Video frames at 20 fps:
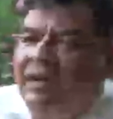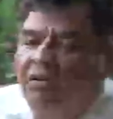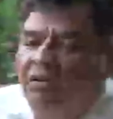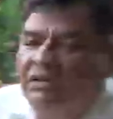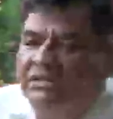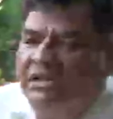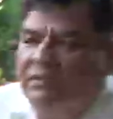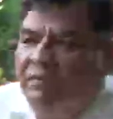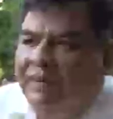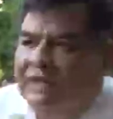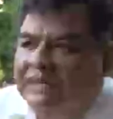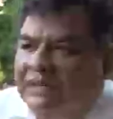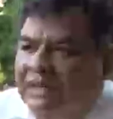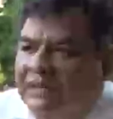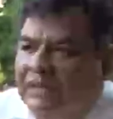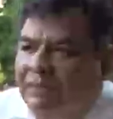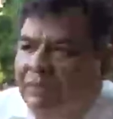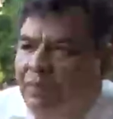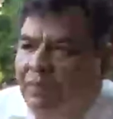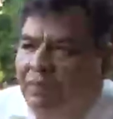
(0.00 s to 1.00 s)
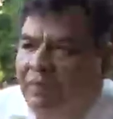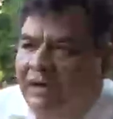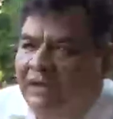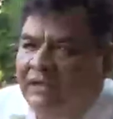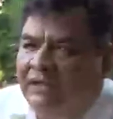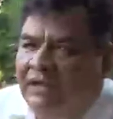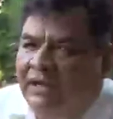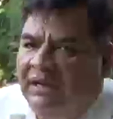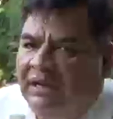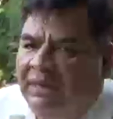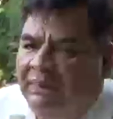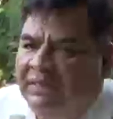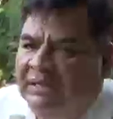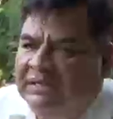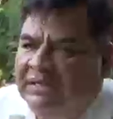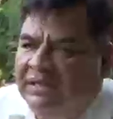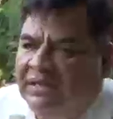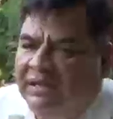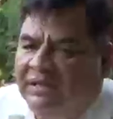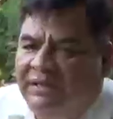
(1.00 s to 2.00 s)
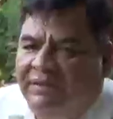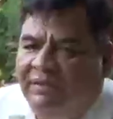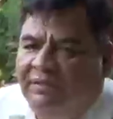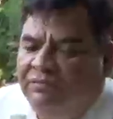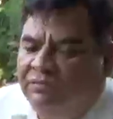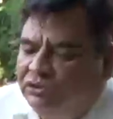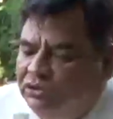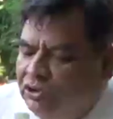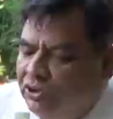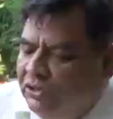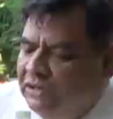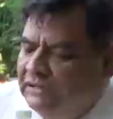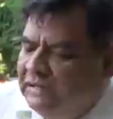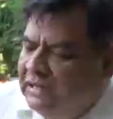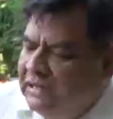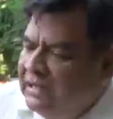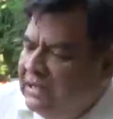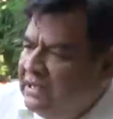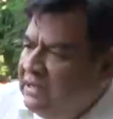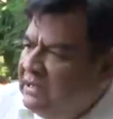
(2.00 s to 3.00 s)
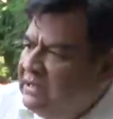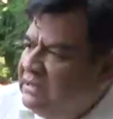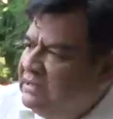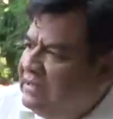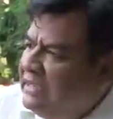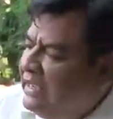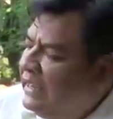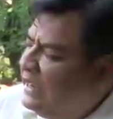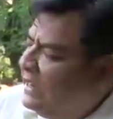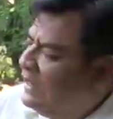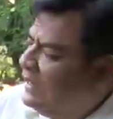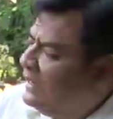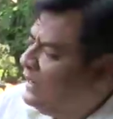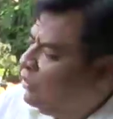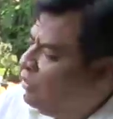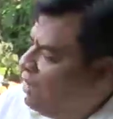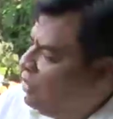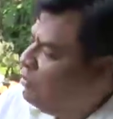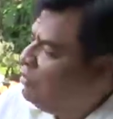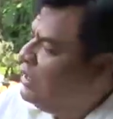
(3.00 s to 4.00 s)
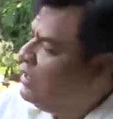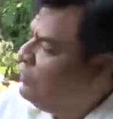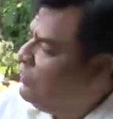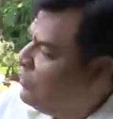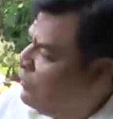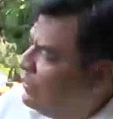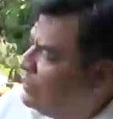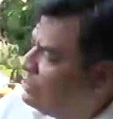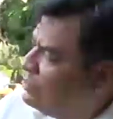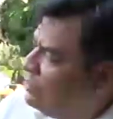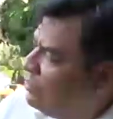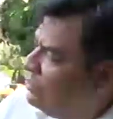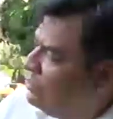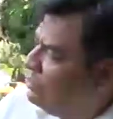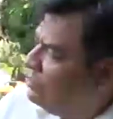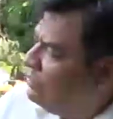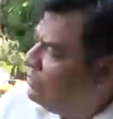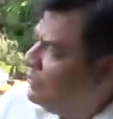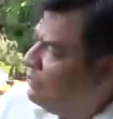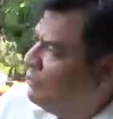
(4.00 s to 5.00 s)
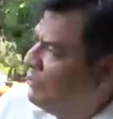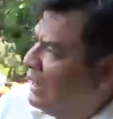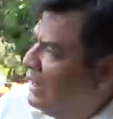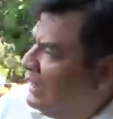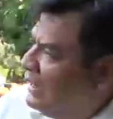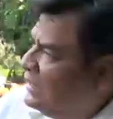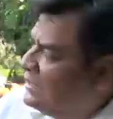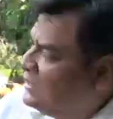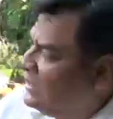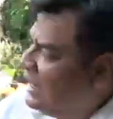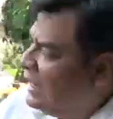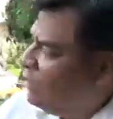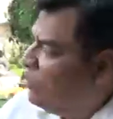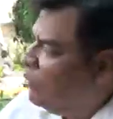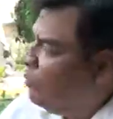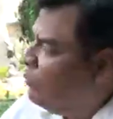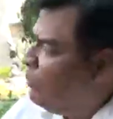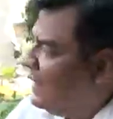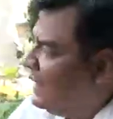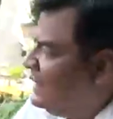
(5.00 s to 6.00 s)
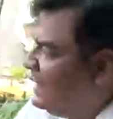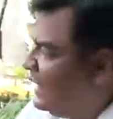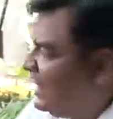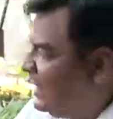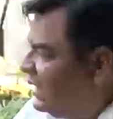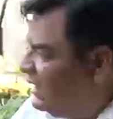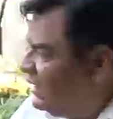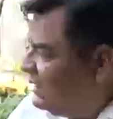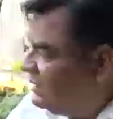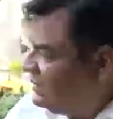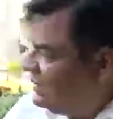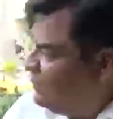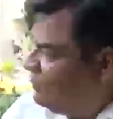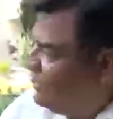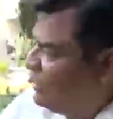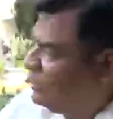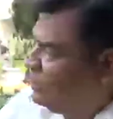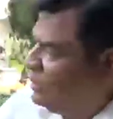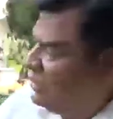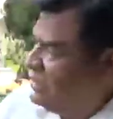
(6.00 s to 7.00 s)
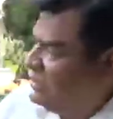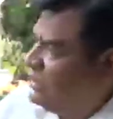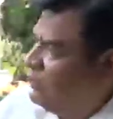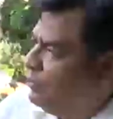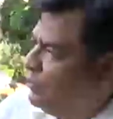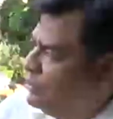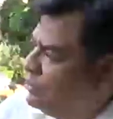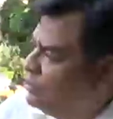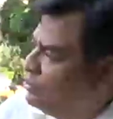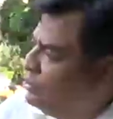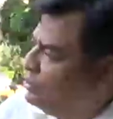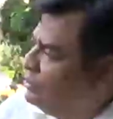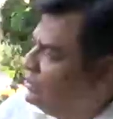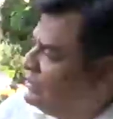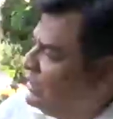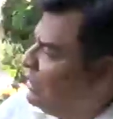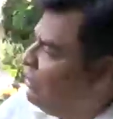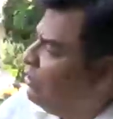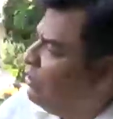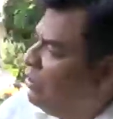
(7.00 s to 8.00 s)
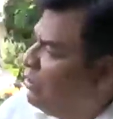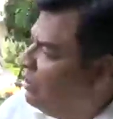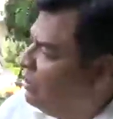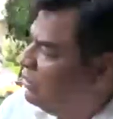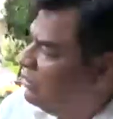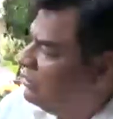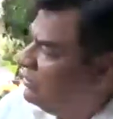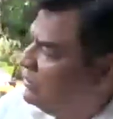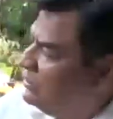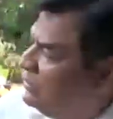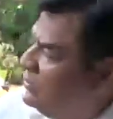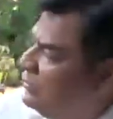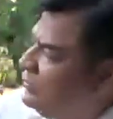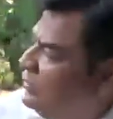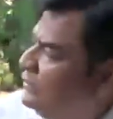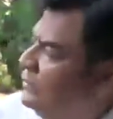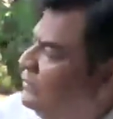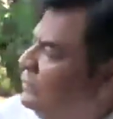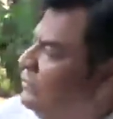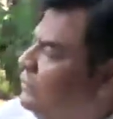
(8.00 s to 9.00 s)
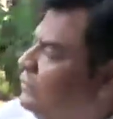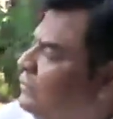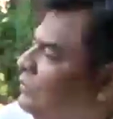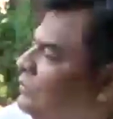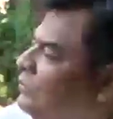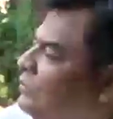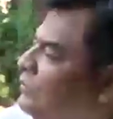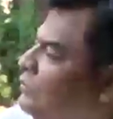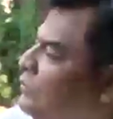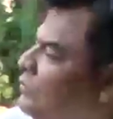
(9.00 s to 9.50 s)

que hoy se presenta por parte de la mesa directiva en funciones, ¿se requirió alguna información para que se acompañara en este, en este proceso judicial o no? Yo creo que son dos